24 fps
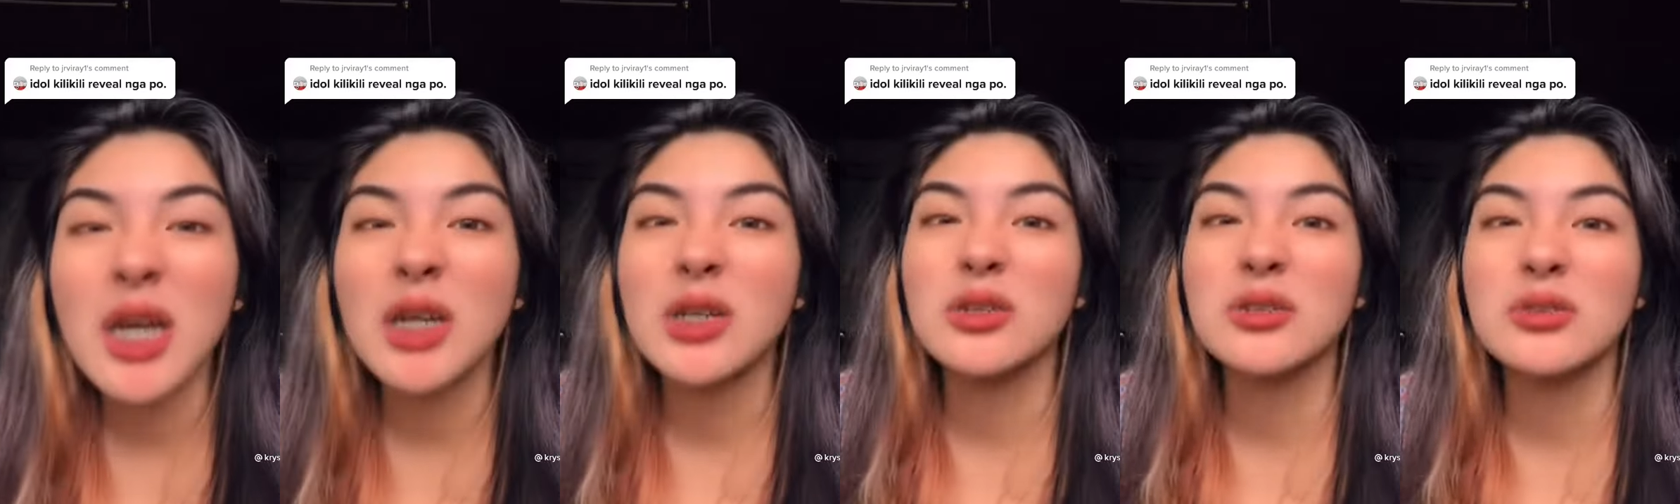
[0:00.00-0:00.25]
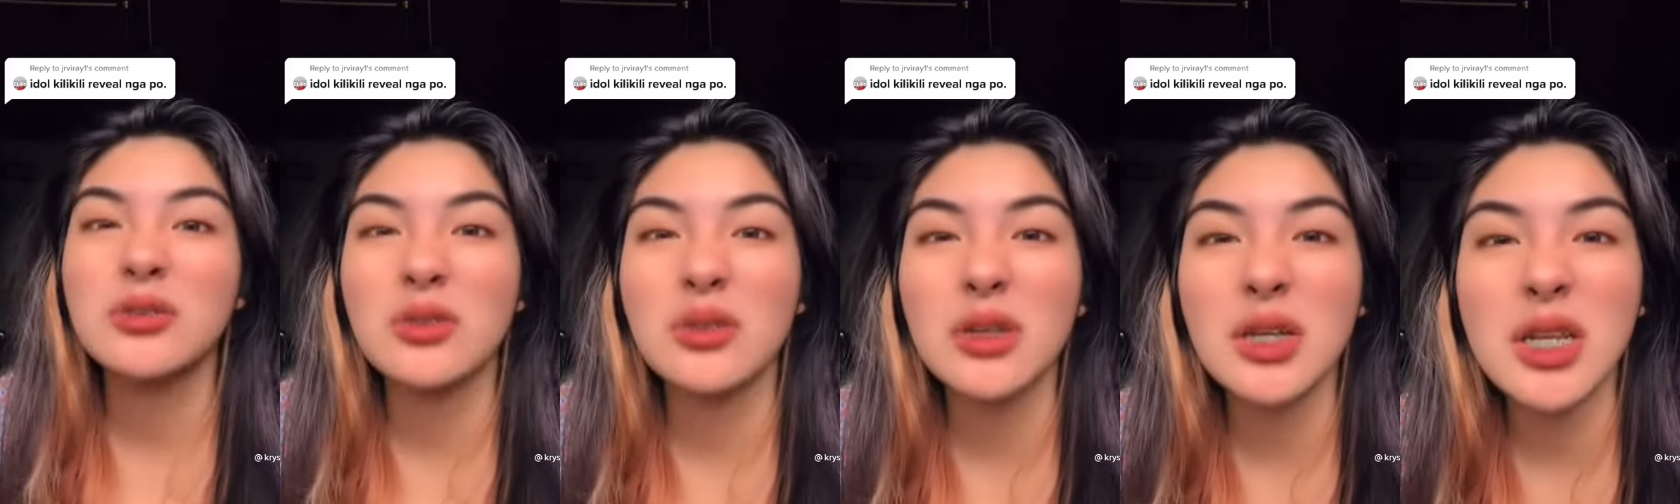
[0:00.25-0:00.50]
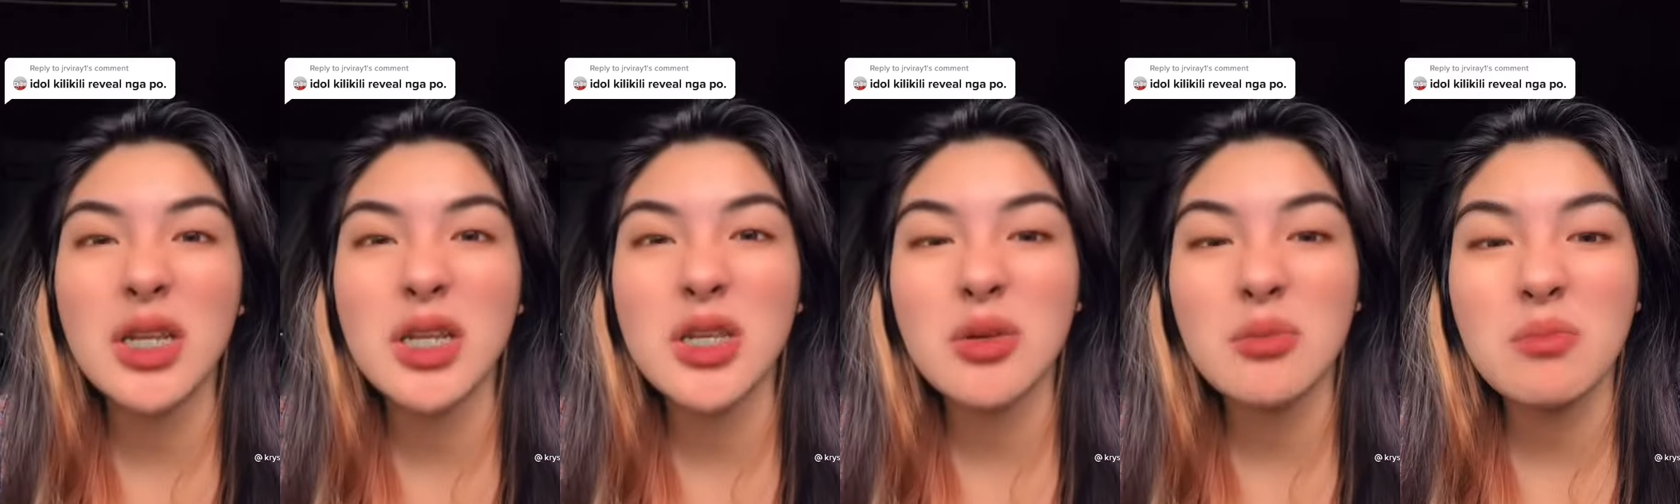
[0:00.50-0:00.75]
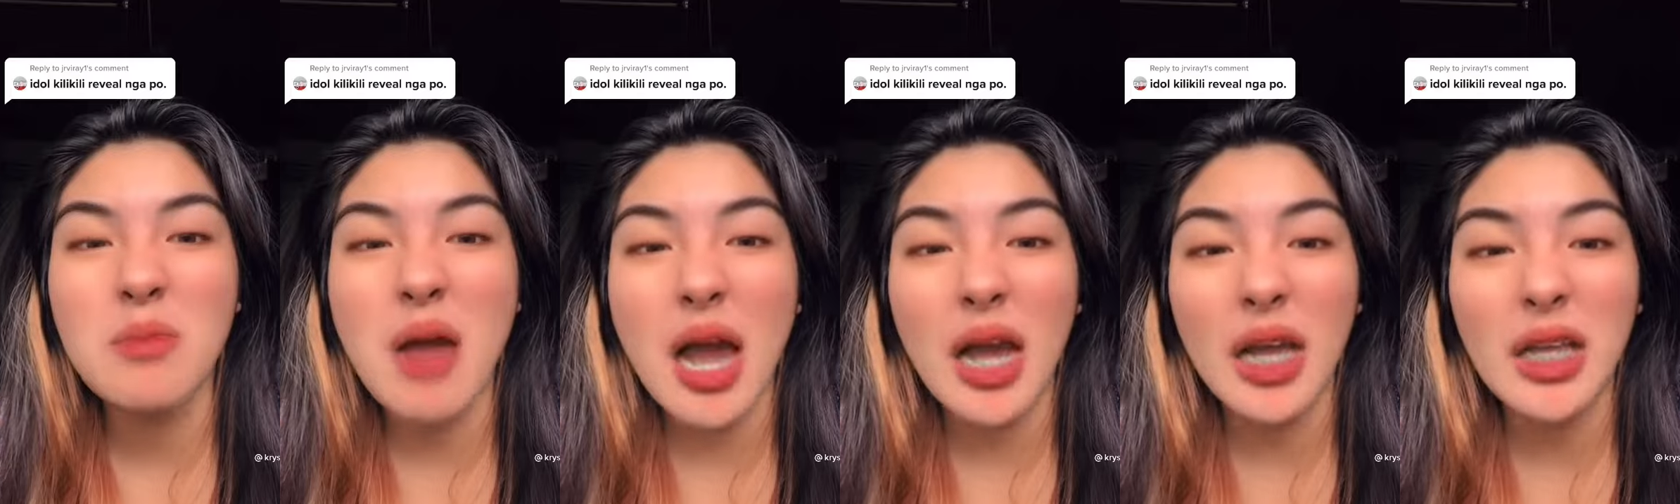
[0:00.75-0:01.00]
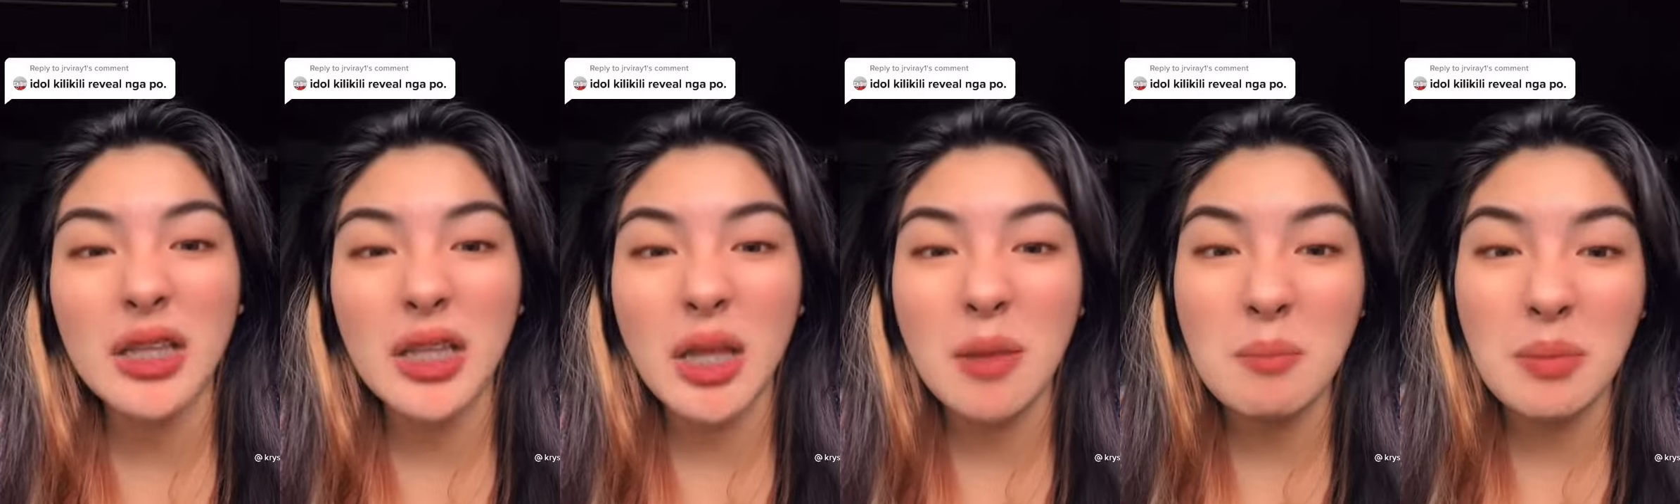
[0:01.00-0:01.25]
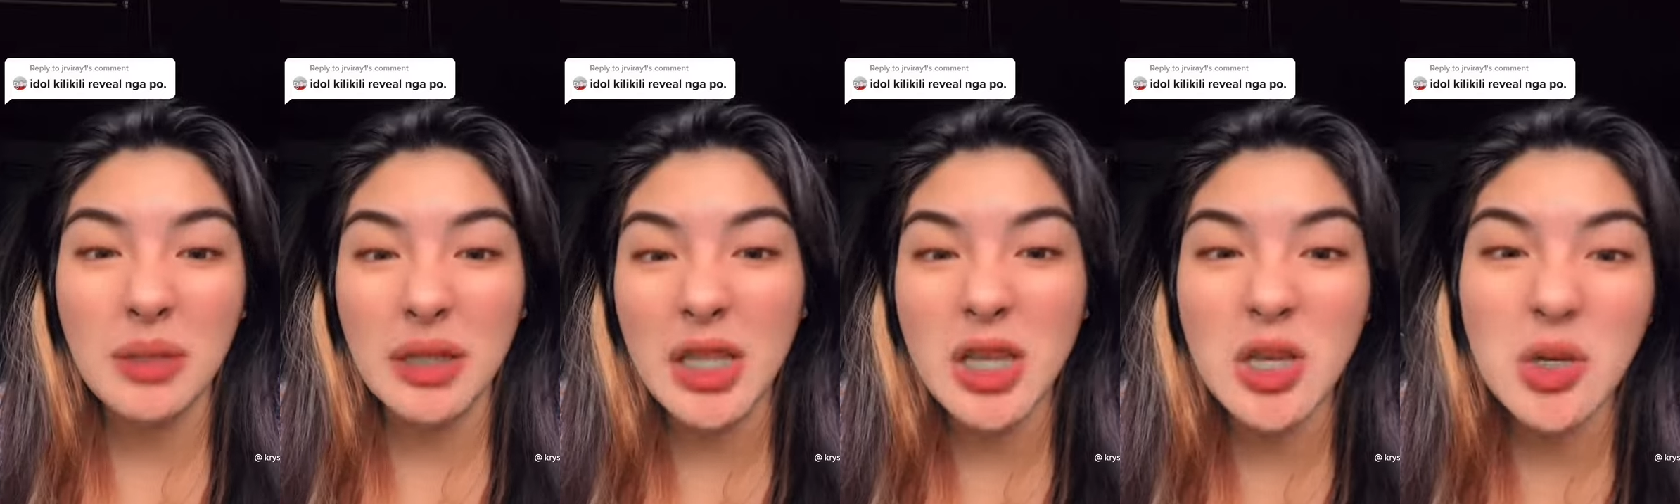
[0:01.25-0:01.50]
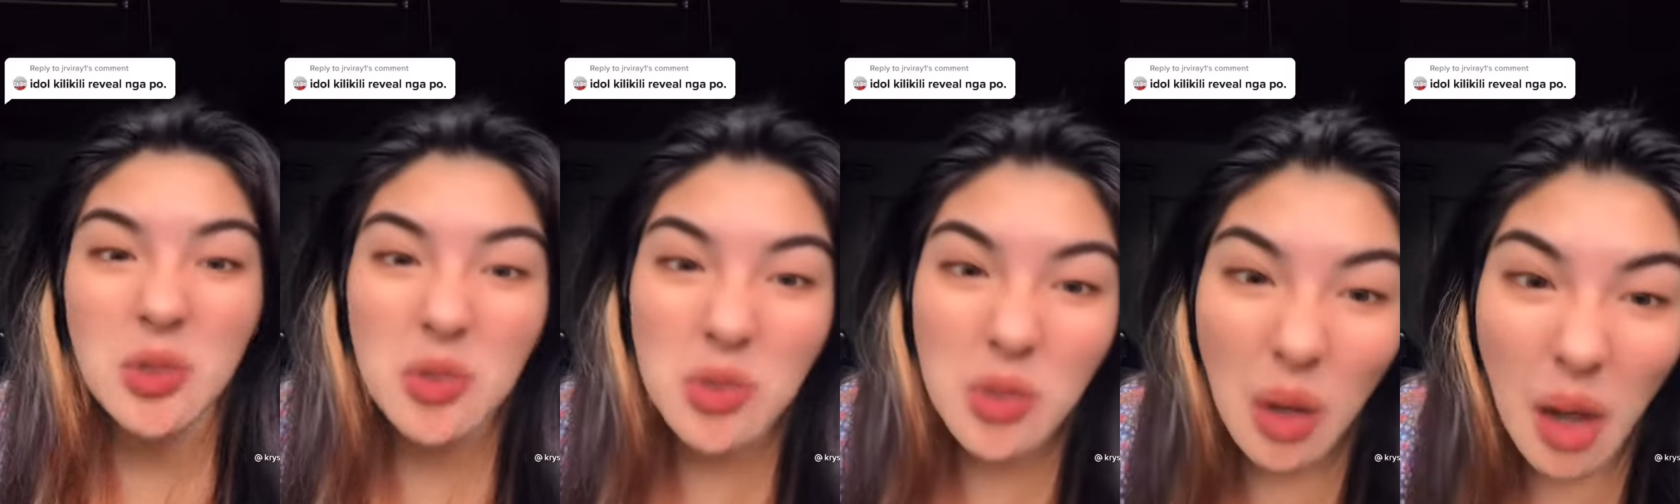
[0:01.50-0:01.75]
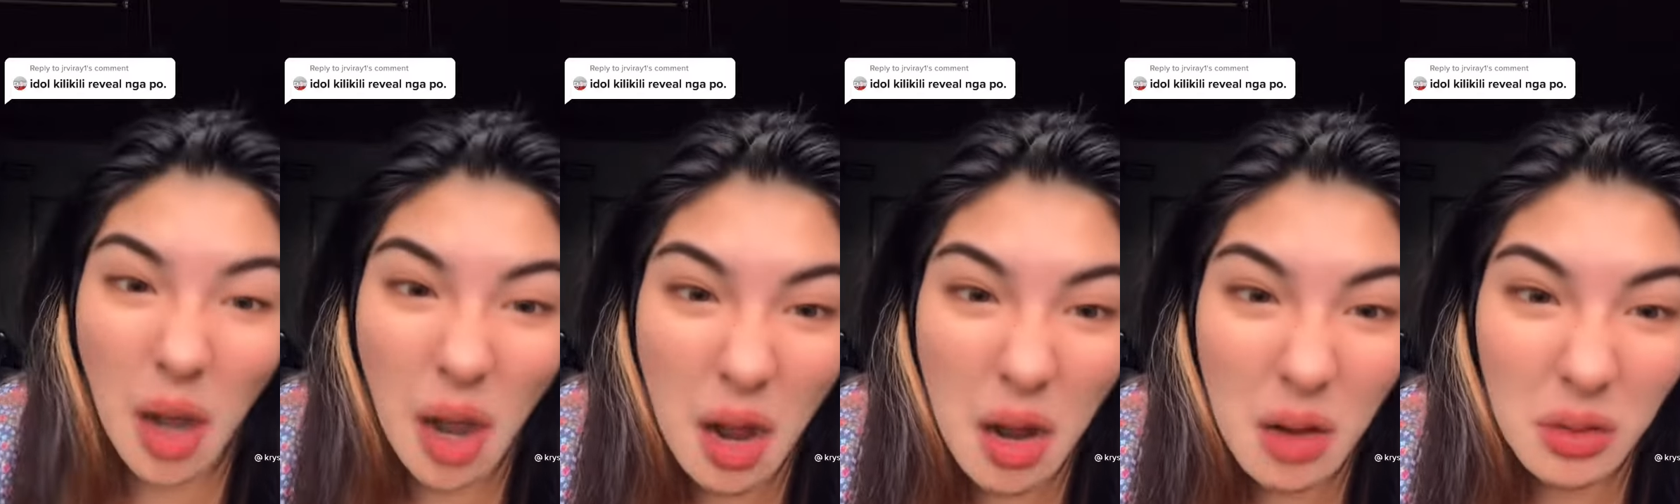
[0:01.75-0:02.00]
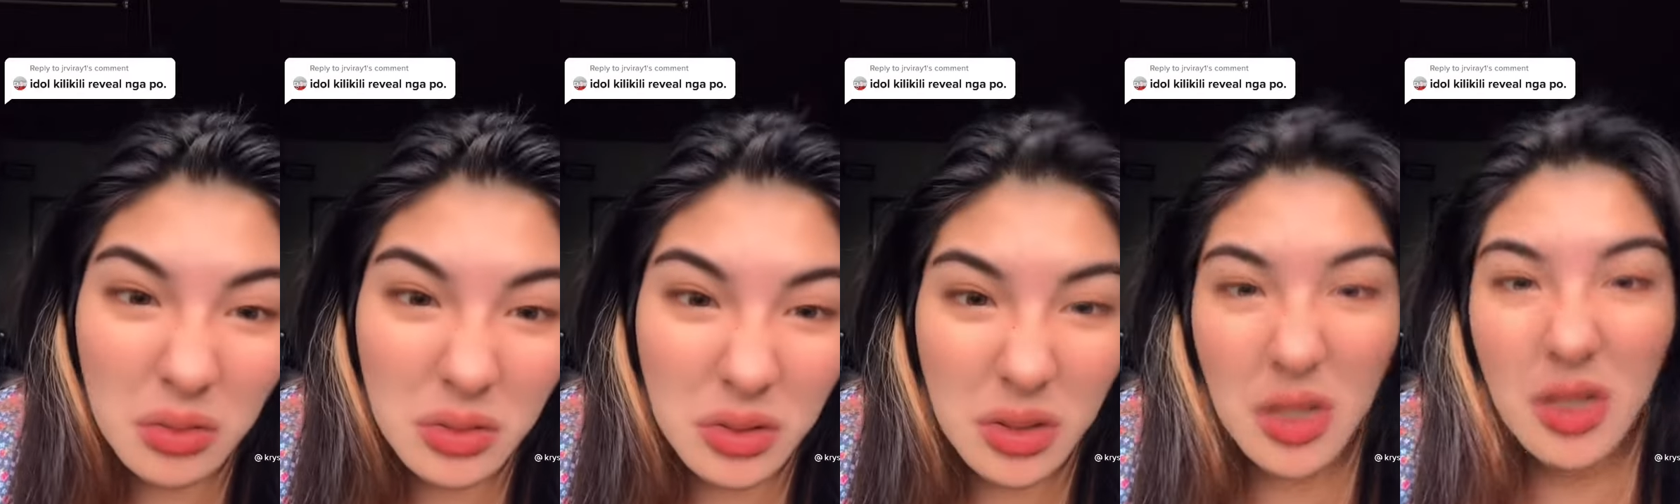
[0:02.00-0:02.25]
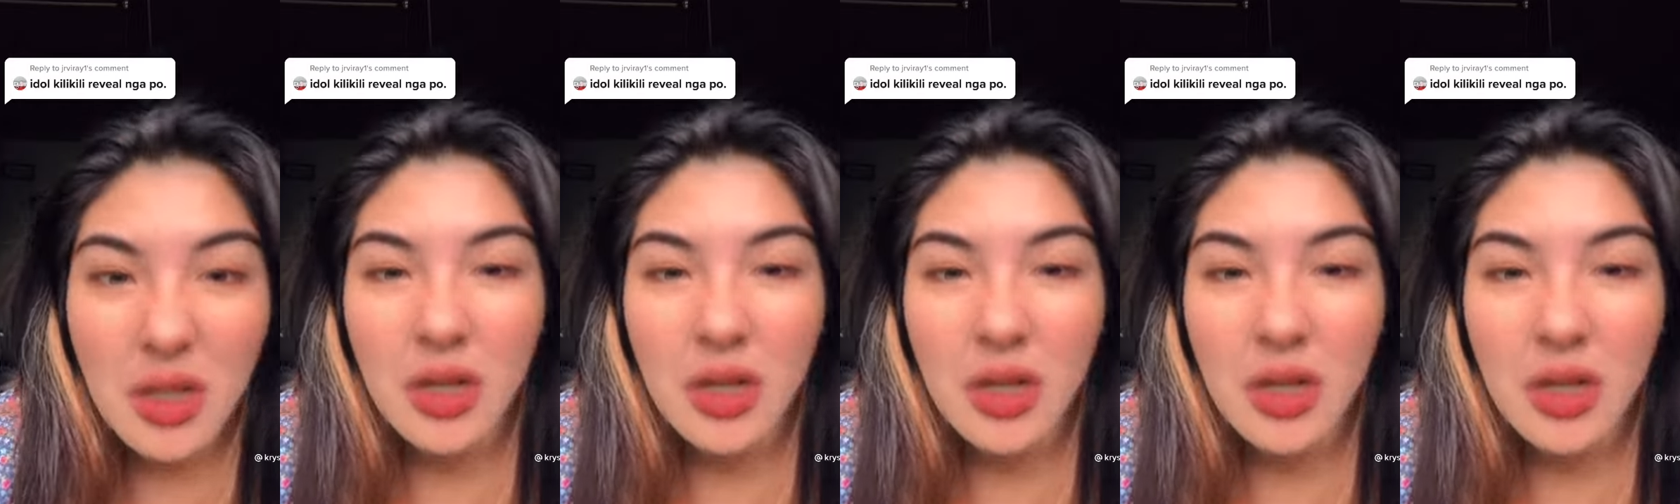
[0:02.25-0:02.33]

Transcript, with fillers: Gusto ganin yung makita pati ko yukot.